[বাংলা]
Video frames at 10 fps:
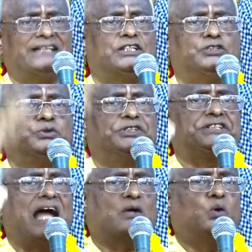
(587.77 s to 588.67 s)
আছে যদি
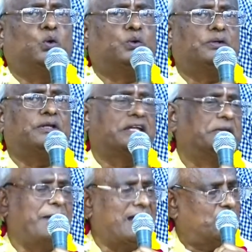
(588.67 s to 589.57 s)
ঠাকুর
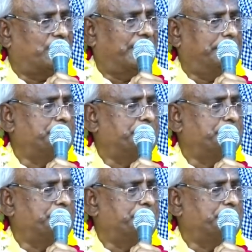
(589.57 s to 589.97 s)
কৃপা করে